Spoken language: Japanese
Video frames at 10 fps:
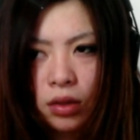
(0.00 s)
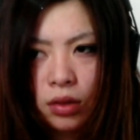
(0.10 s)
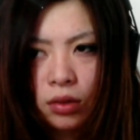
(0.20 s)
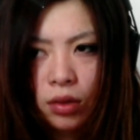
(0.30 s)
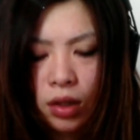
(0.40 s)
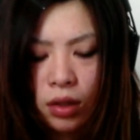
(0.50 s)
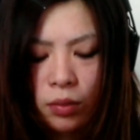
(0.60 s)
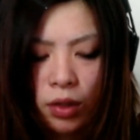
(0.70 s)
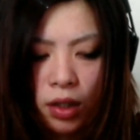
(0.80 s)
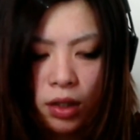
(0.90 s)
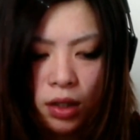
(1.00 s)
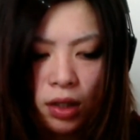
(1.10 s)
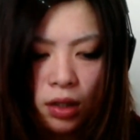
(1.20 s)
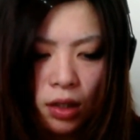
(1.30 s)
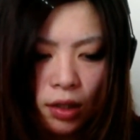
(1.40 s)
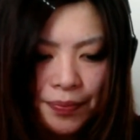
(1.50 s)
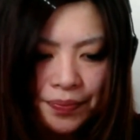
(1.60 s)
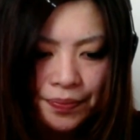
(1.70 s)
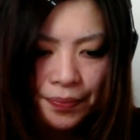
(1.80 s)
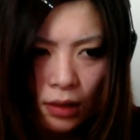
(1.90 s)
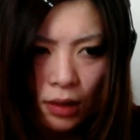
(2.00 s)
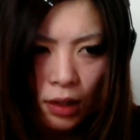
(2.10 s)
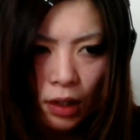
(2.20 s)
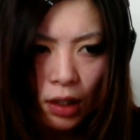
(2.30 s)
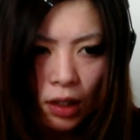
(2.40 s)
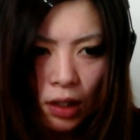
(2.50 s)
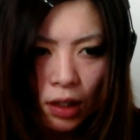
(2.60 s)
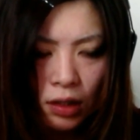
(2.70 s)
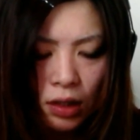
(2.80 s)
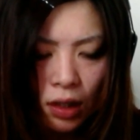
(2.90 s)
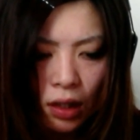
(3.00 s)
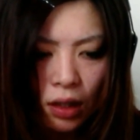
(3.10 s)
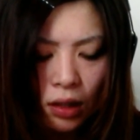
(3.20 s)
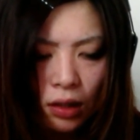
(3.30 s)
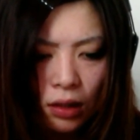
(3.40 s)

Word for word: 私はその時何も分からないでやってたただイライラしてた